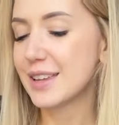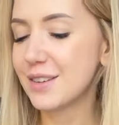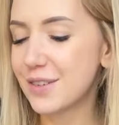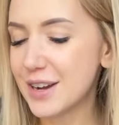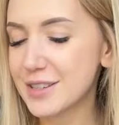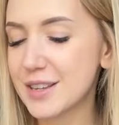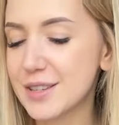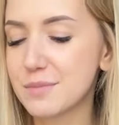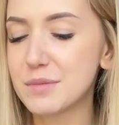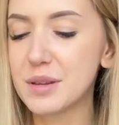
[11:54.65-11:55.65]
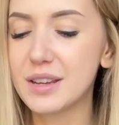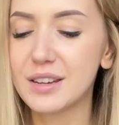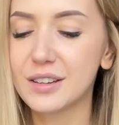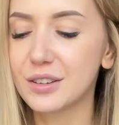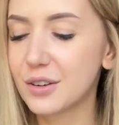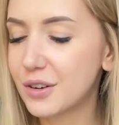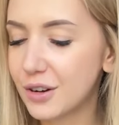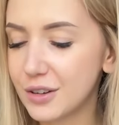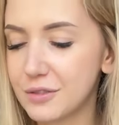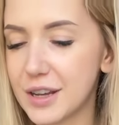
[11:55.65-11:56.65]
Nieważne, co by mi
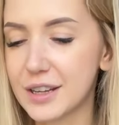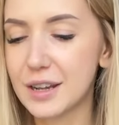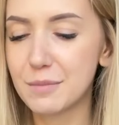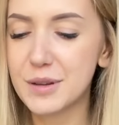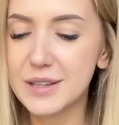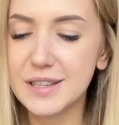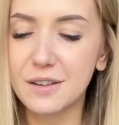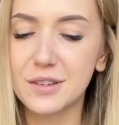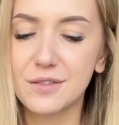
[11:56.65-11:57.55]
ktokolwiek napisał,